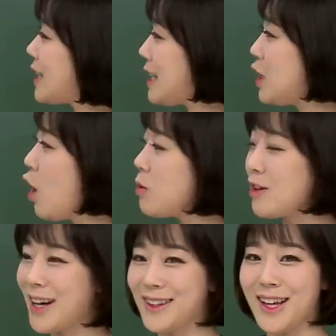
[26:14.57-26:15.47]
기업을
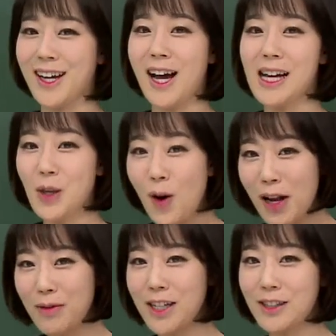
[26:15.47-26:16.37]
갖다가
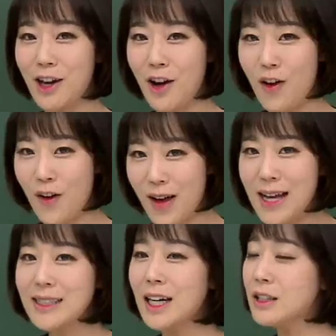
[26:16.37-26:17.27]
설립을 했어요.
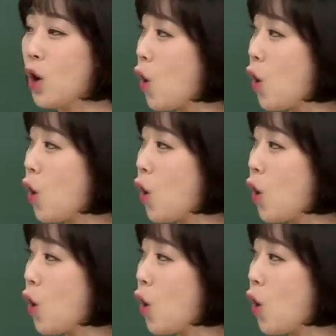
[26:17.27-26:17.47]
자, 근데